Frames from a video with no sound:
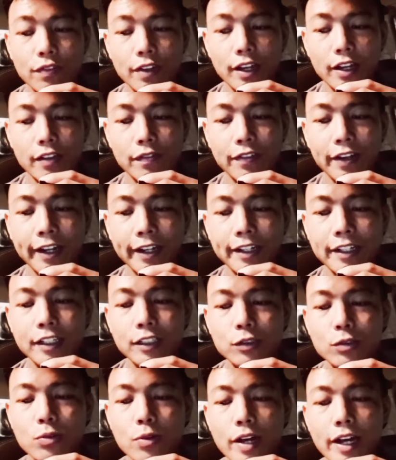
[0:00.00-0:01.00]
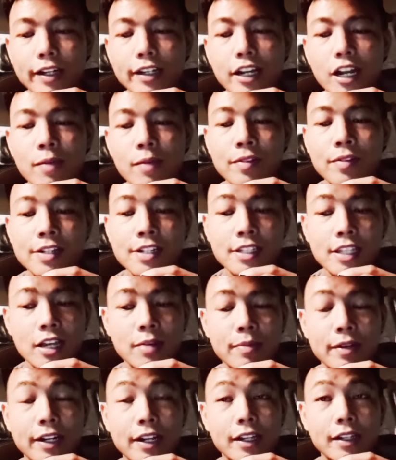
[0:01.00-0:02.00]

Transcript: uh, Freddy Sua dalam kenyataan